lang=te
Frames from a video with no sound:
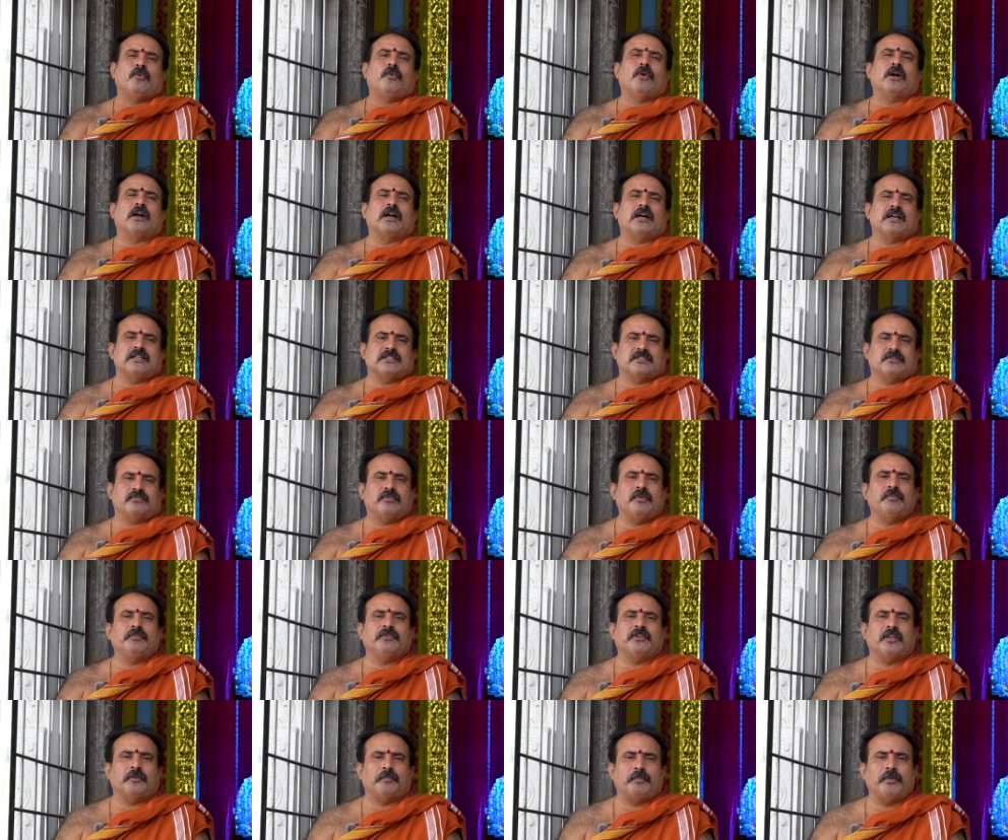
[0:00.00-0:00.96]
ఒక అశ్వం
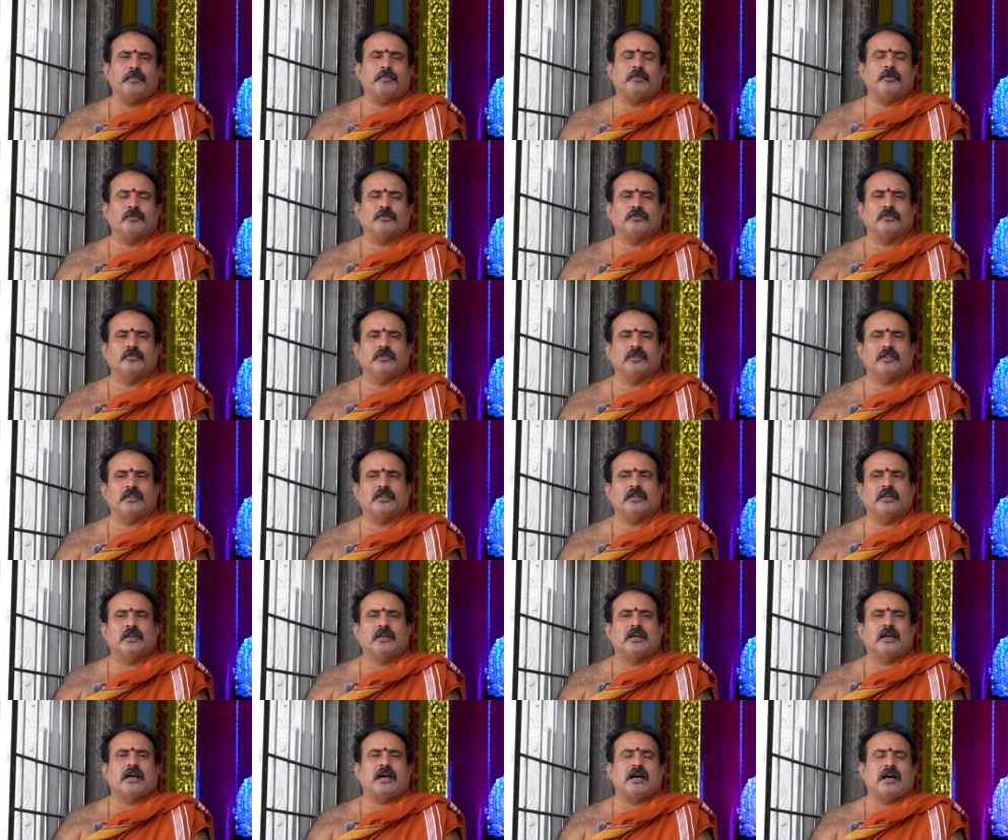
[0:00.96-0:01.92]
తప్పిపోతుంది
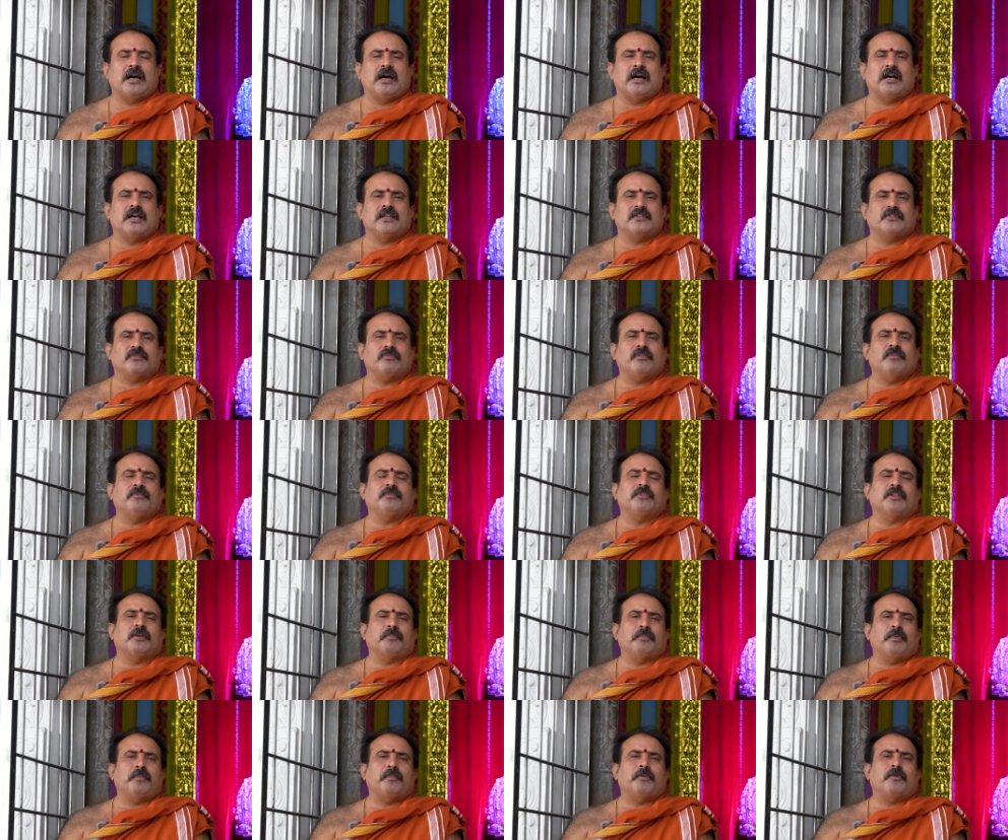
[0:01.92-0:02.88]
ఆ అశ్వం
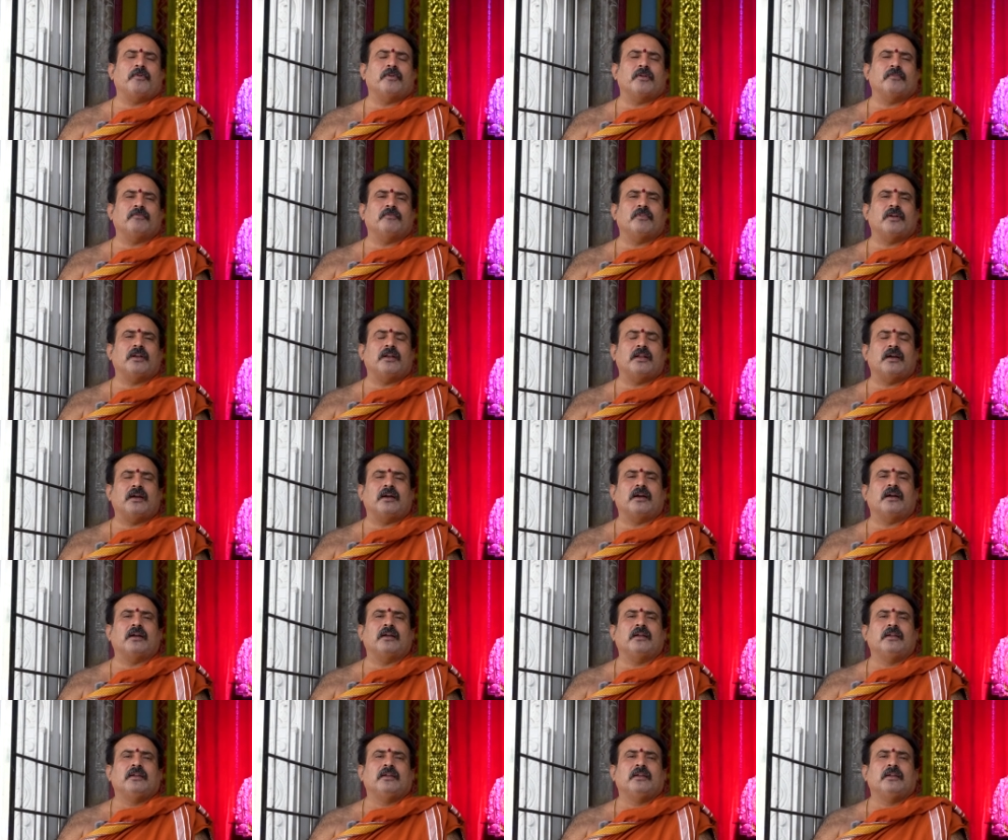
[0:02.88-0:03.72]
తప్పిపోవడం వల్ల